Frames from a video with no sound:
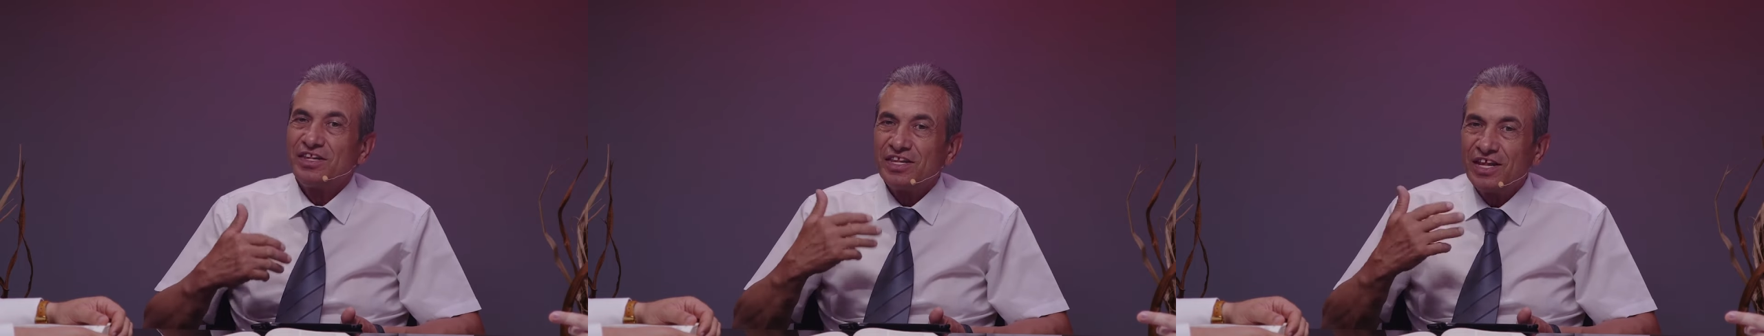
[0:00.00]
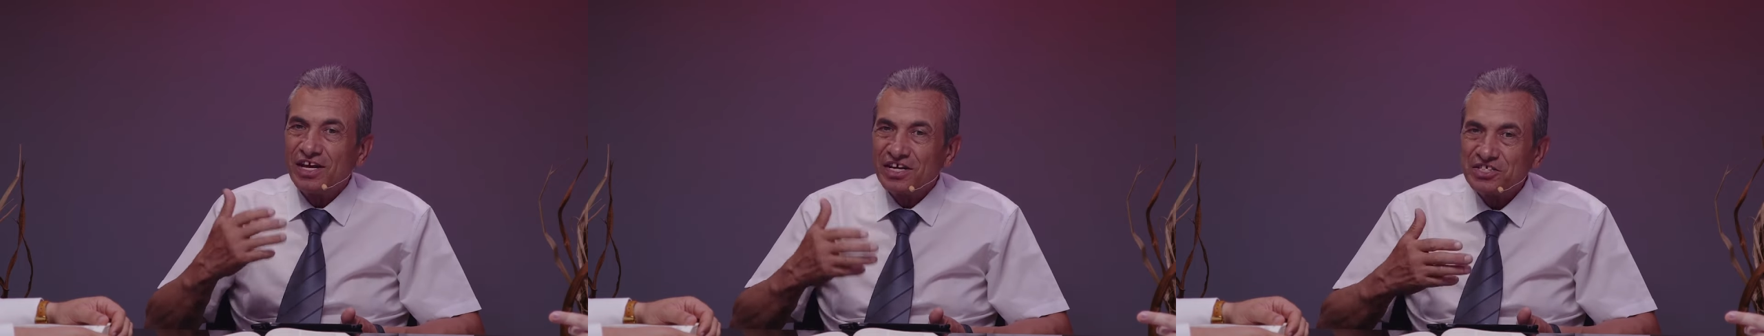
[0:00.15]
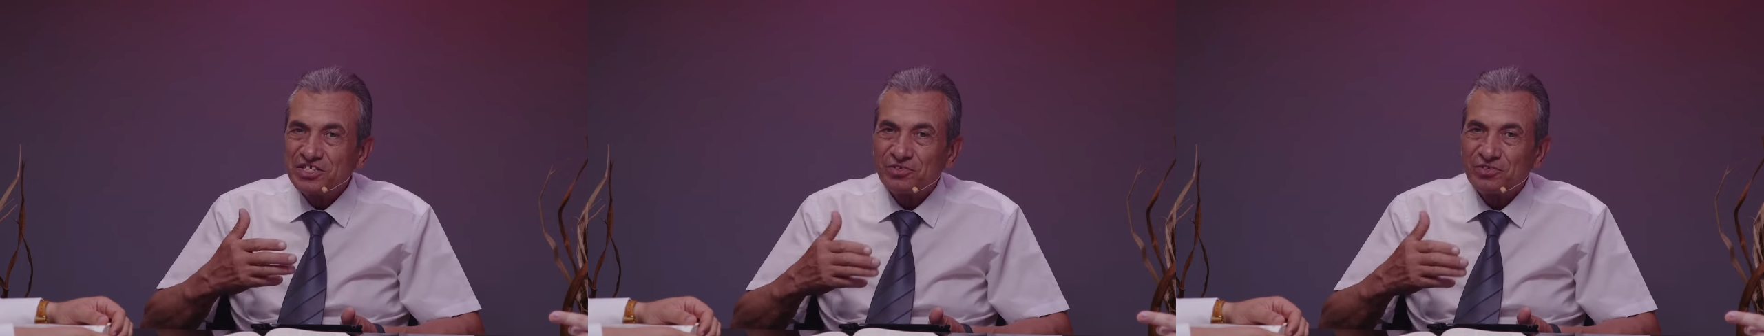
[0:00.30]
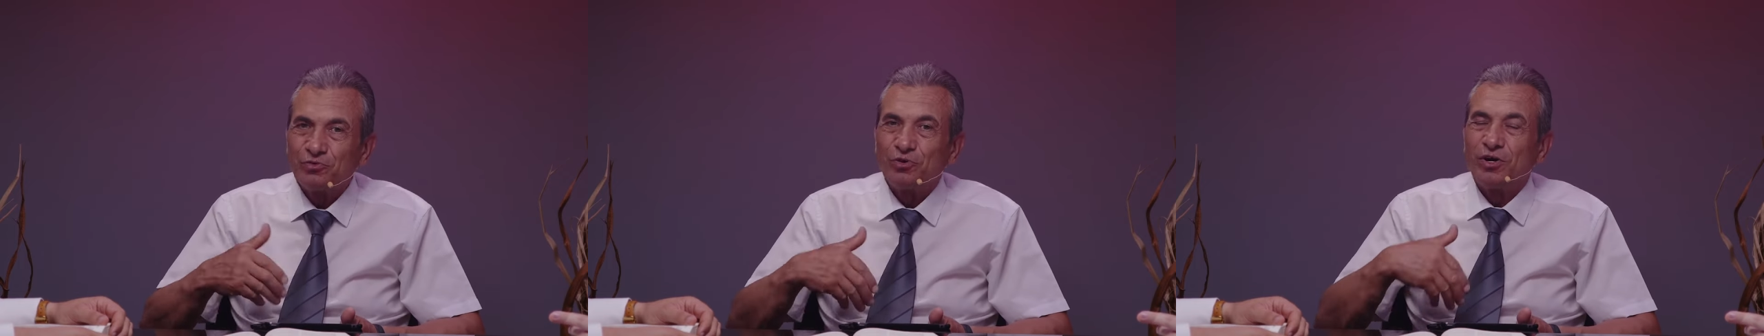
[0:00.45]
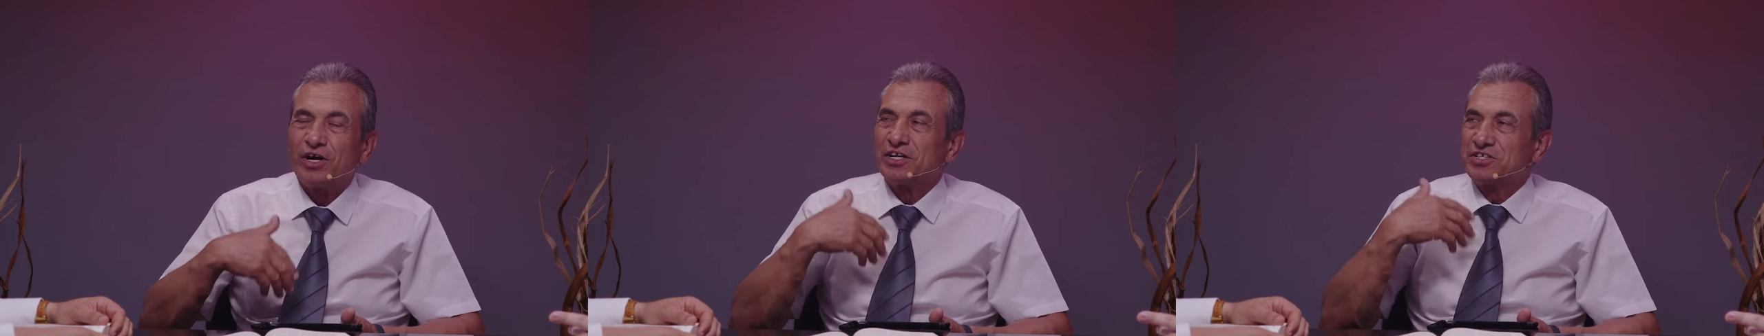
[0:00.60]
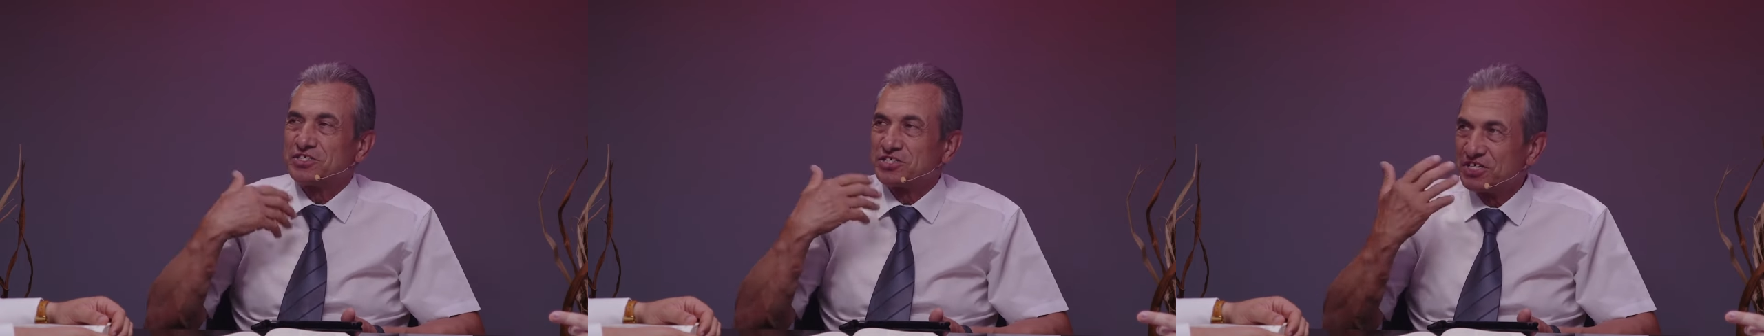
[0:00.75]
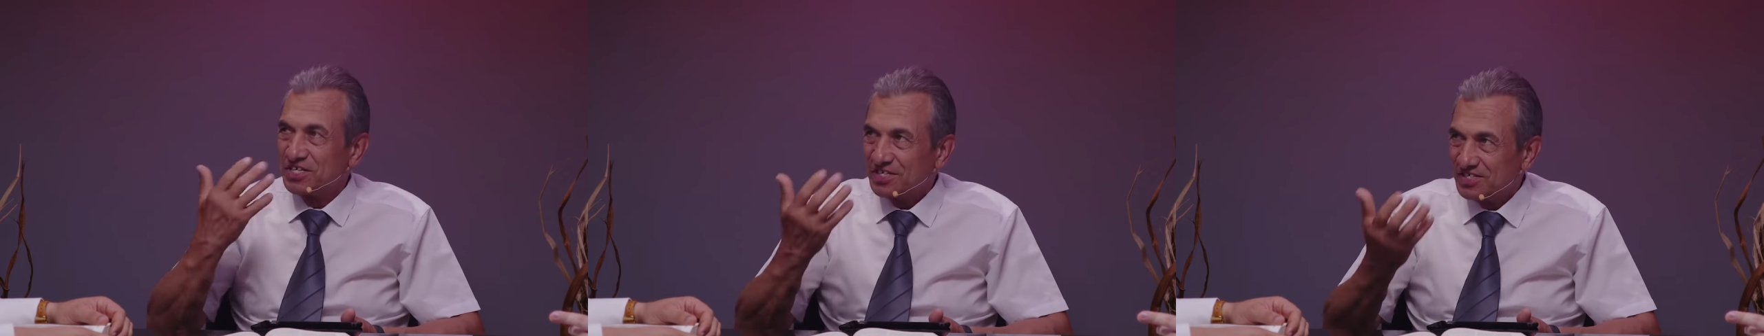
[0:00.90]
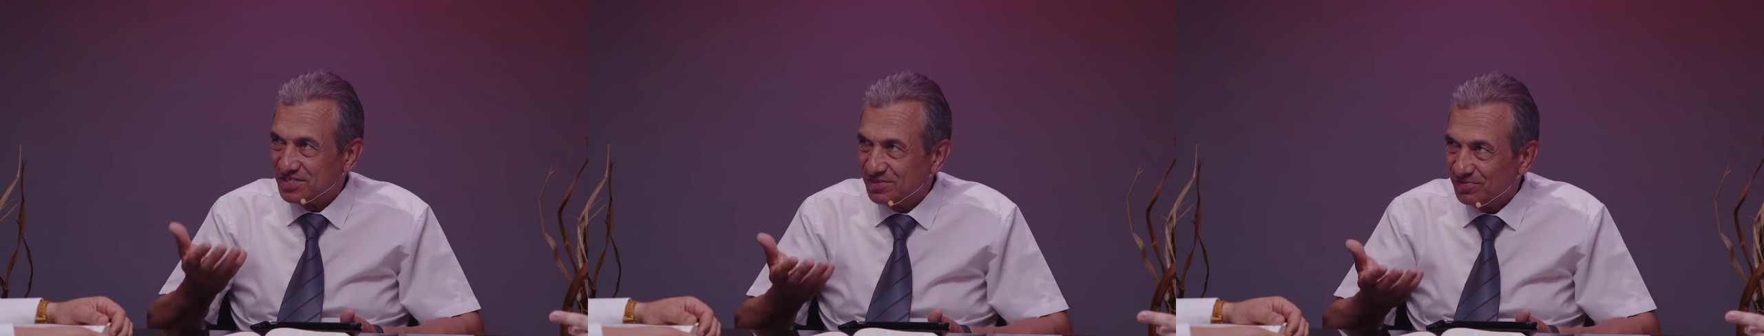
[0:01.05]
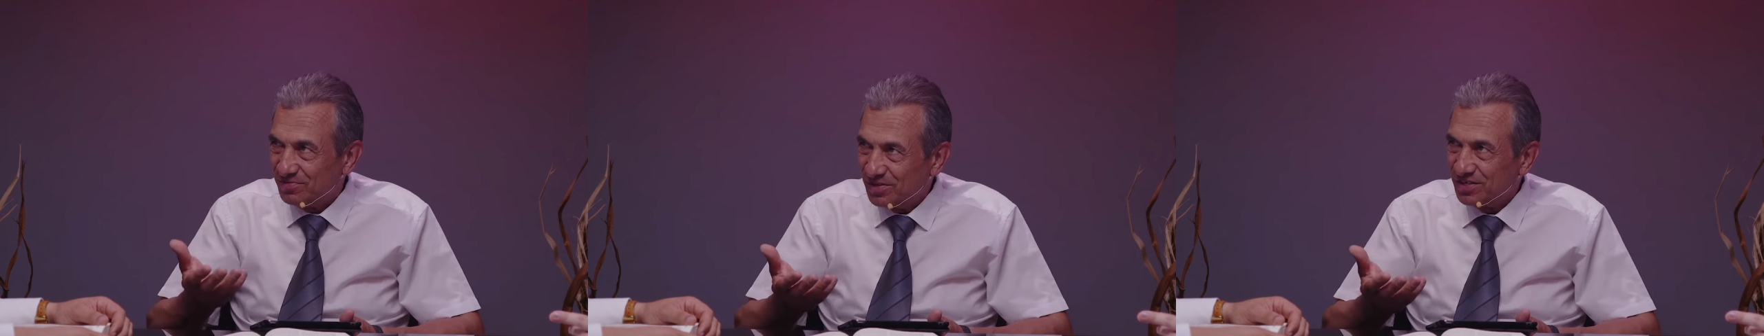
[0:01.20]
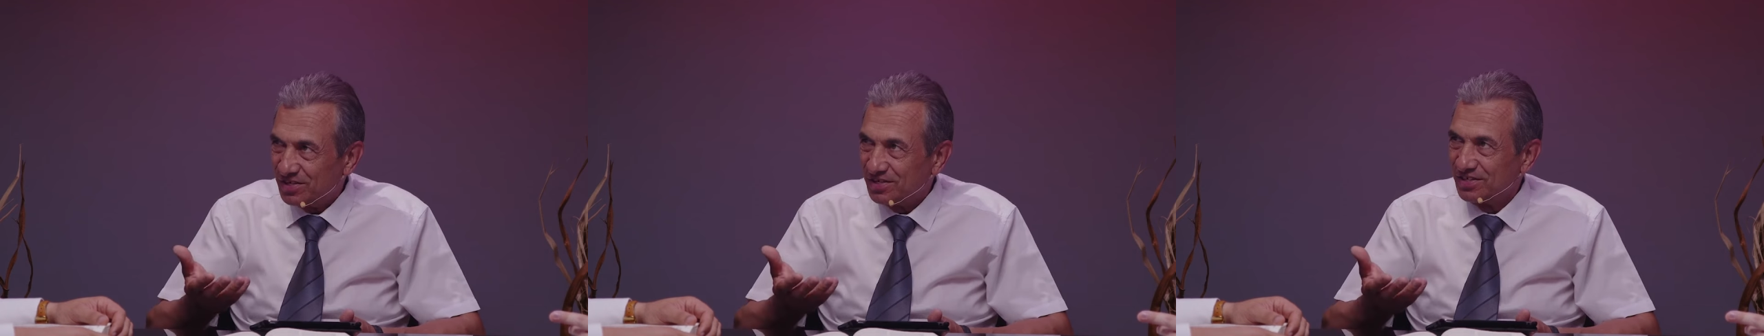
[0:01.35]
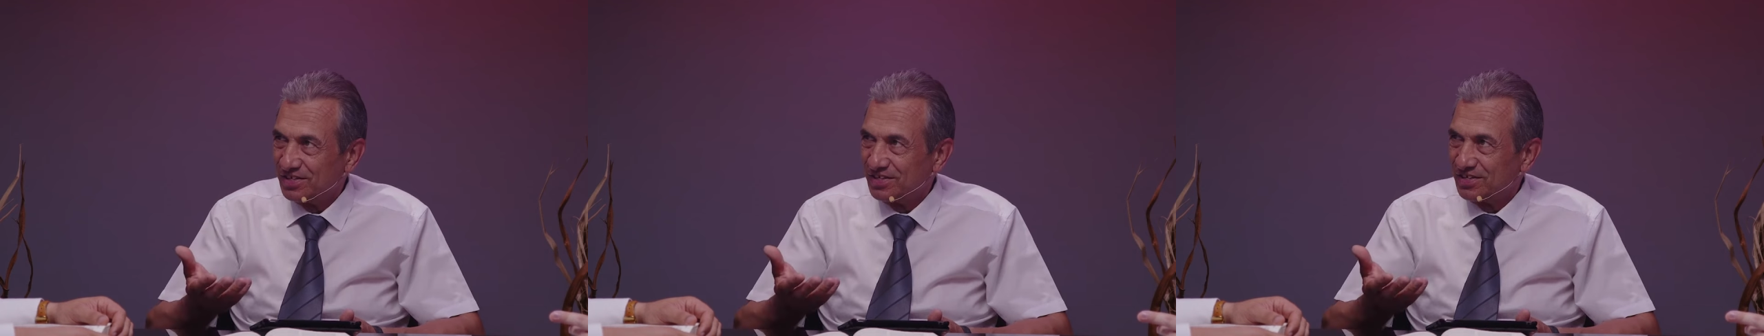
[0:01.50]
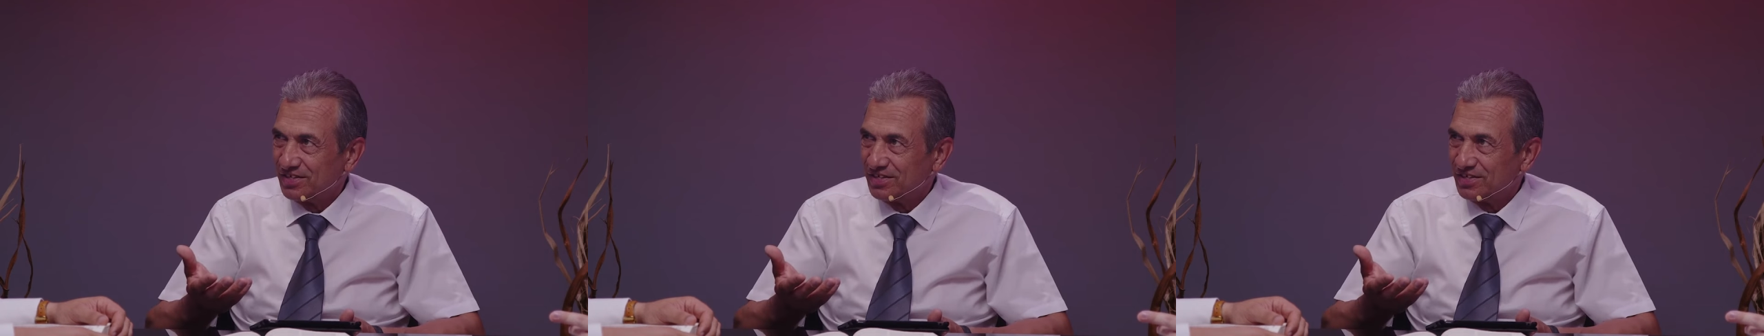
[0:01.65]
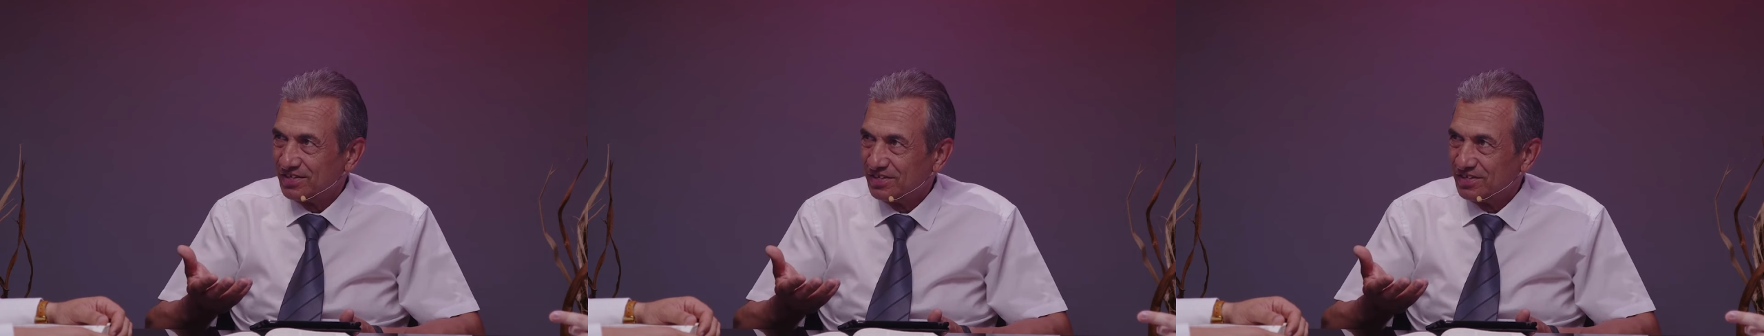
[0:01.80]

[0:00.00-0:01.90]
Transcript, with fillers: нашего отшествия